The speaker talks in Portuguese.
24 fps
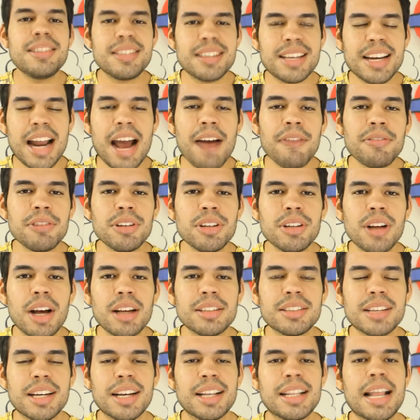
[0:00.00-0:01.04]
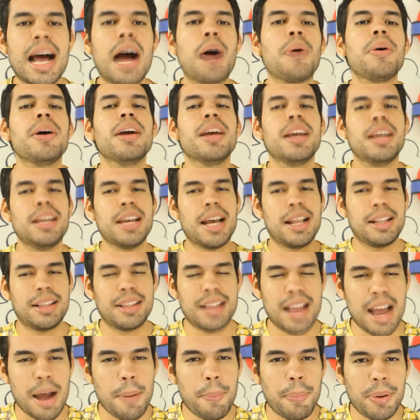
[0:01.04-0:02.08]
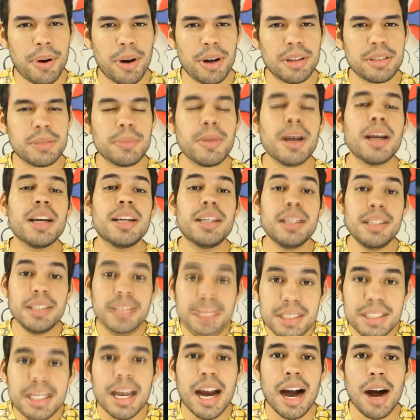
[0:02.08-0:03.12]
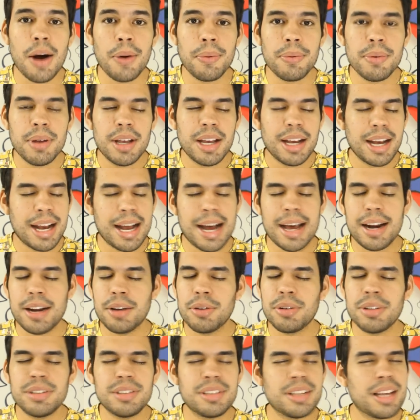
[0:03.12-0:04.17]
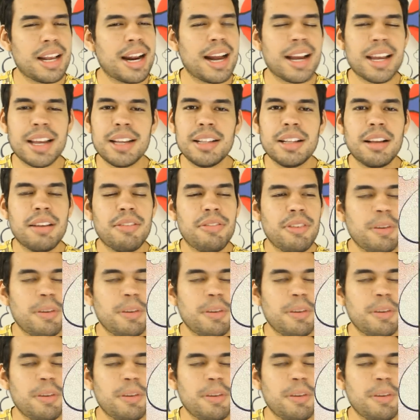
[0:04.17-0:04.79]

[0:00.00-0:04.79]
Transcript: inscreve no nosso canal e até a próxima e tchau. Cara, o que será que ainda